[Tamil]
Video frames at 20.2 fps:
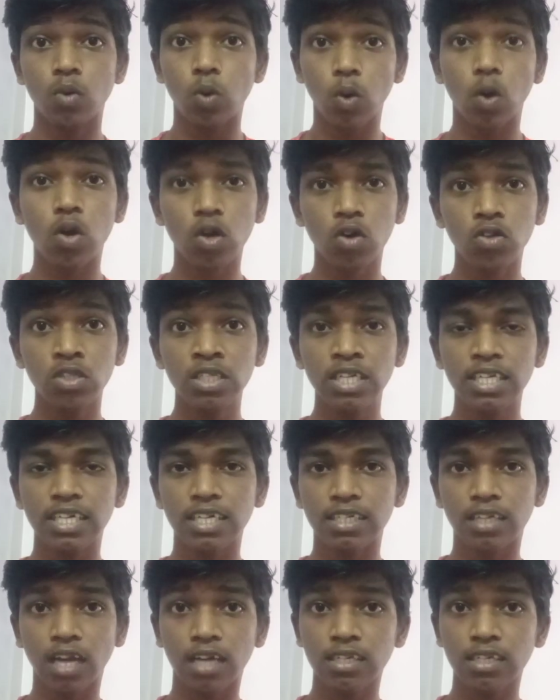உங்களுக்கு வந்து
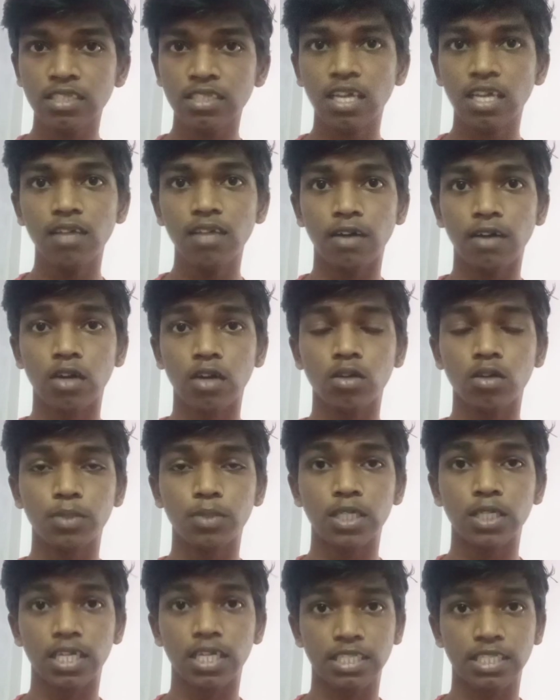நீங்கள் டாடா ஸ்கேல வாங்கணும்
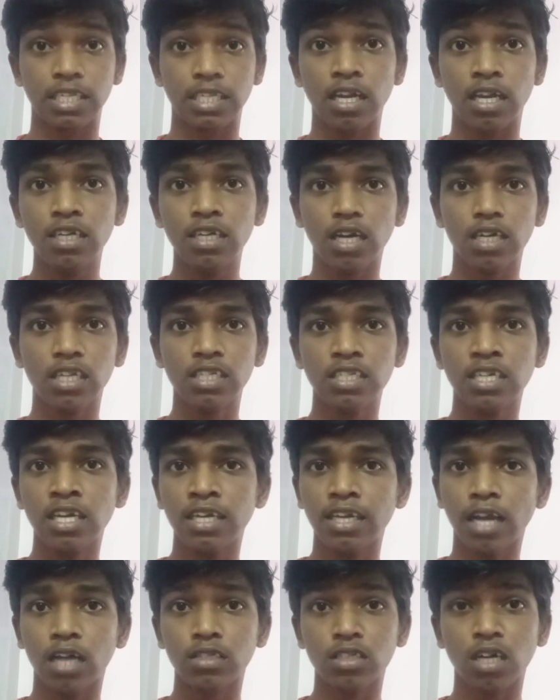அப்படின்னு நினச்சிங்கன்னா டாடா
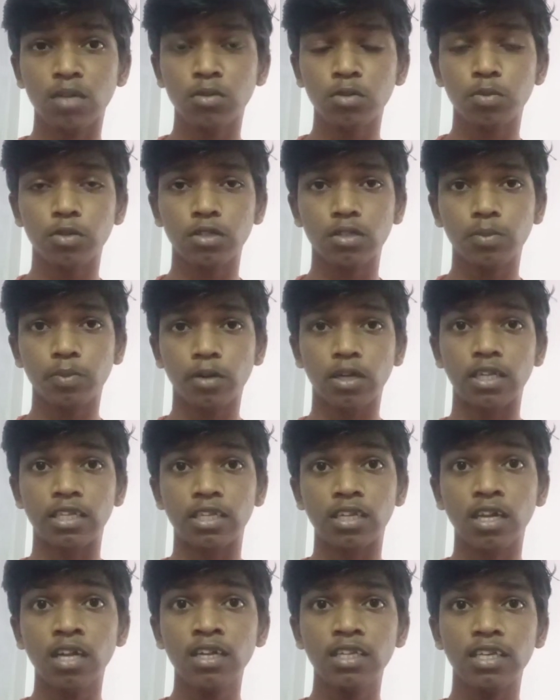ஸ்கே டாட் காம்னு போட்டு
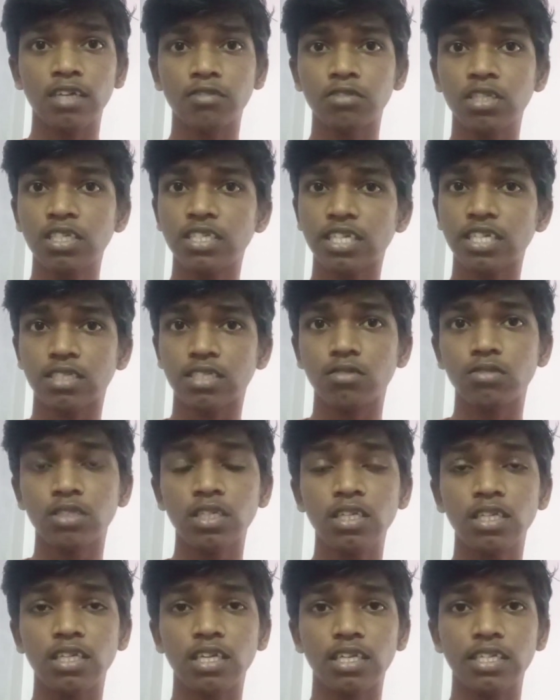போனீங்கன்னா நீங்கள் வந்து ஜஸ்ட்
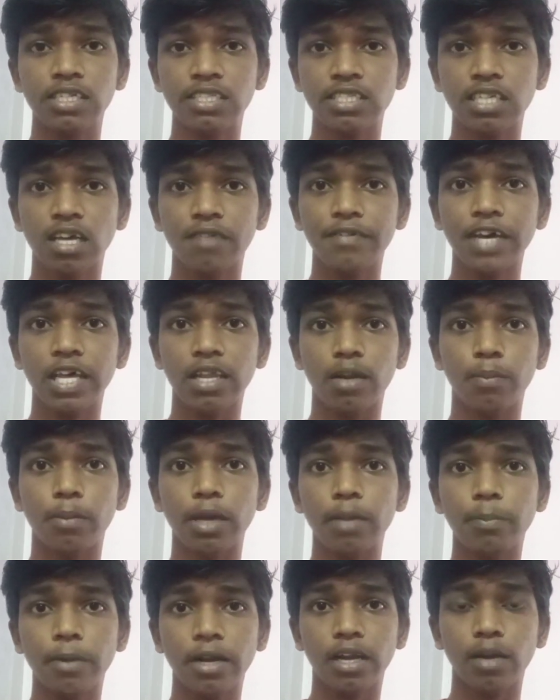வந்து நீங்கள் ஈஸியாகவே
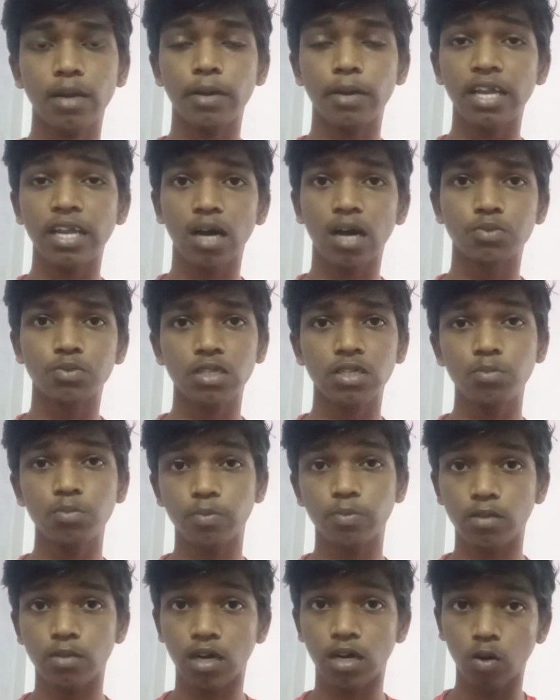அதில் பை பண்ணுற மாதிரி ஆப்ஷன்
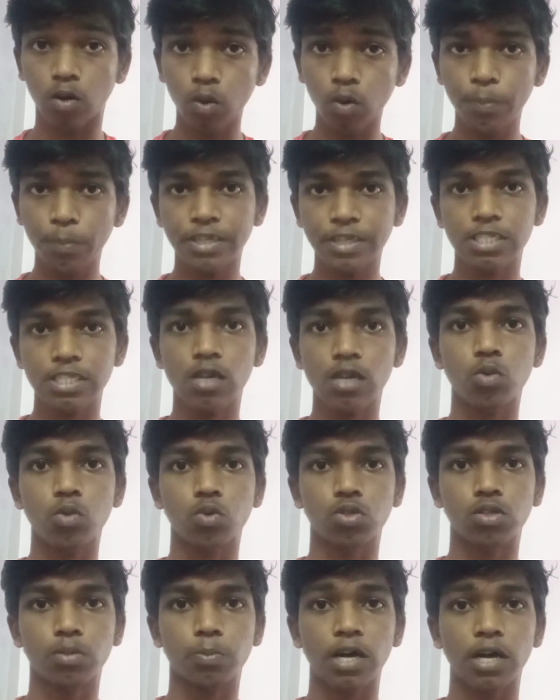ஹோம் பேஜ்லேயே
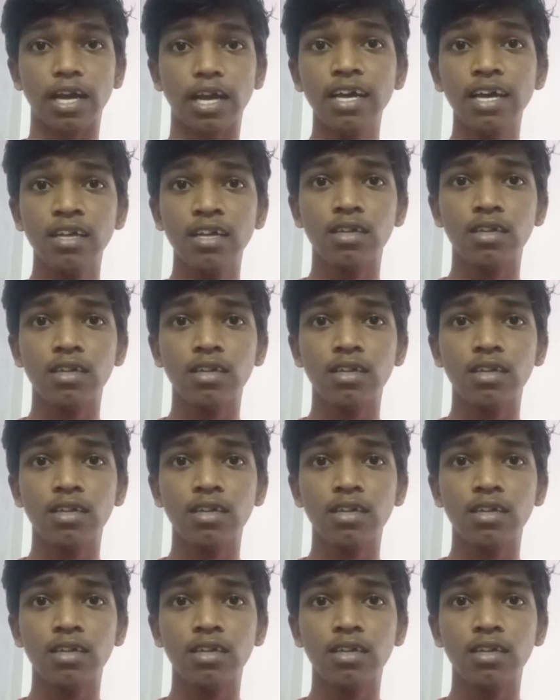கொடுத்துருப்பாங்க